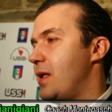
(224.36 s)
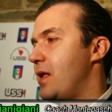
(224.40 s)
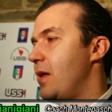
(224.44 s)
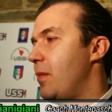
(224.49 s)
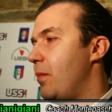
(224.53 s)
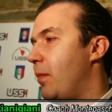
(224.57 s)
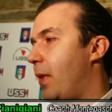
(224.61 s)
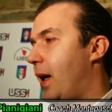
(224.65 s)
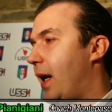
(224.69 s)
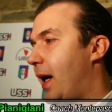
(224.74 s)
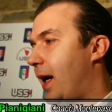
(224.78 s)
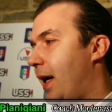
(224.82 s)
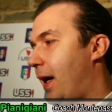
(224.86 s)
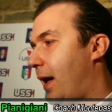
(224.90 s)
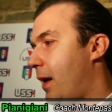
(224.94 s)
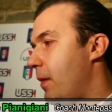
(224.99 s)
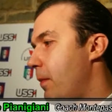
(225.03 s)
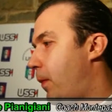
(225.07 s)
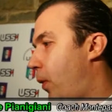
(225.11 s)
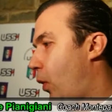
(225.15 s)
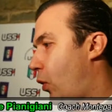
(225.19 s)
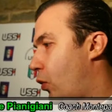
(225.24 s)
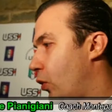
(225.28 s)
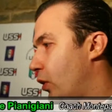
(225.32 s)

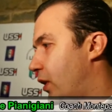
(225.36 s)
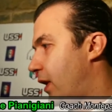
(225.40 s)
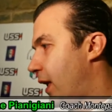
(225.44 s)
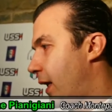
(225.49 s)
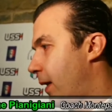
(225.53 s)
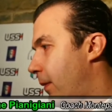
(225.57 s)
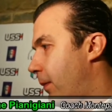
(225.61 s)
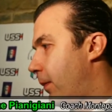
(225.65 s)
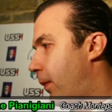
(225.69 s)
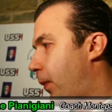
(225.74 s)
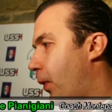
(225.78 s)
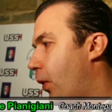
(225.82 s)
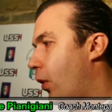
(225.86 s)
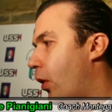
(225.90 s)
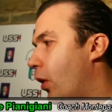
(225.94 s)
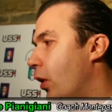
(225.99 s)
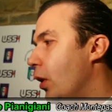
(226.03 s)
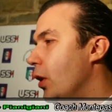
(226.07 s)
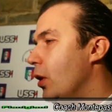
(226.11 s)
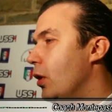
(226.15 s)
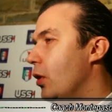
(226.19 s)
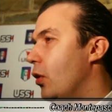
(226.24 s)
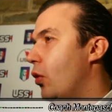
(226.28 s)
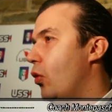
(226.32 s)
assemblare in poco
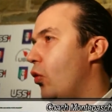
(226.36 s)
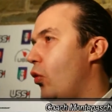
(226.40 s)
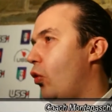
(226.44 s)
tempo